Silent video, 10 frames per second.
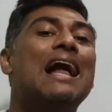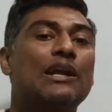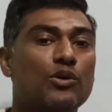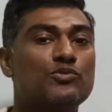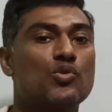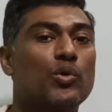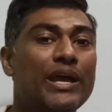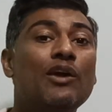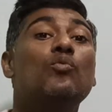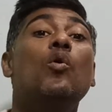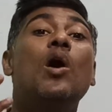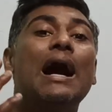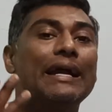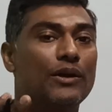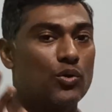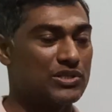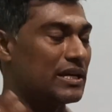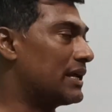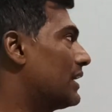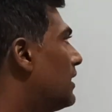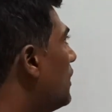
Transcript: एटम्स होंगे वो हाइड्रोजन है